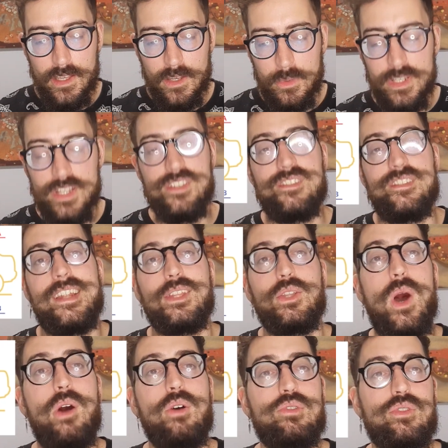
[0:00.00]
Quindi ci
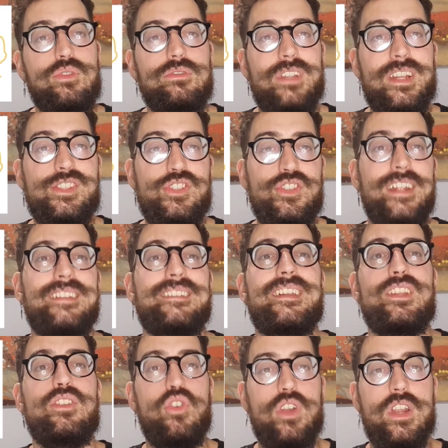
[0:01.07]
saranno auto trazione
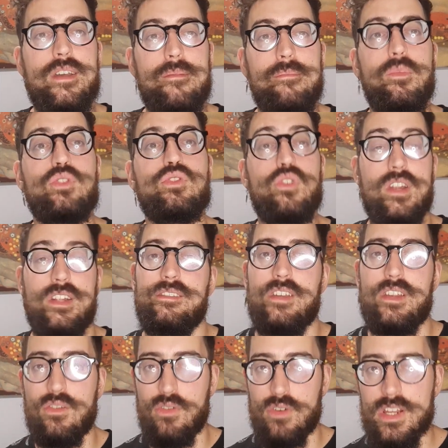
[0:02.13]
anteriore, motore
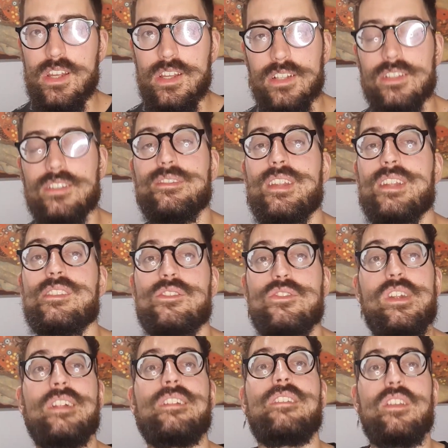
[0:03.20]
anteriore,
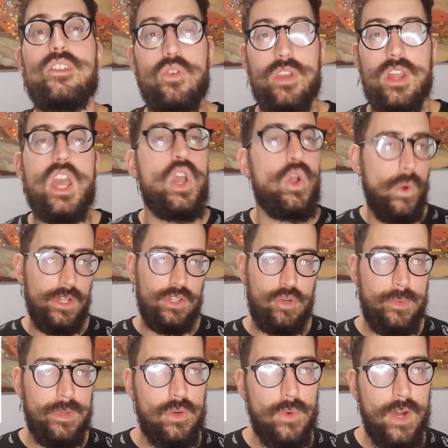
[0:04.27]
trazione anteriore
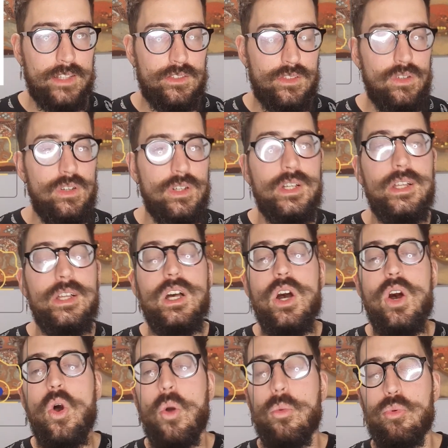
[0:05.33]
4x4,
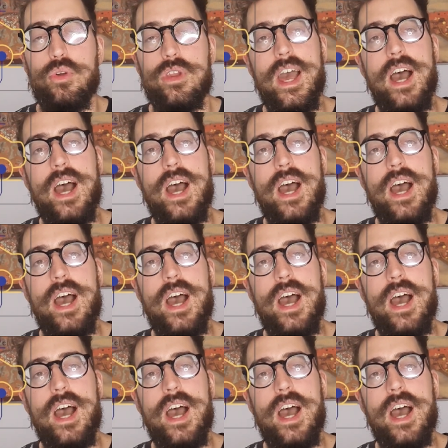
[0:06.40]
oppure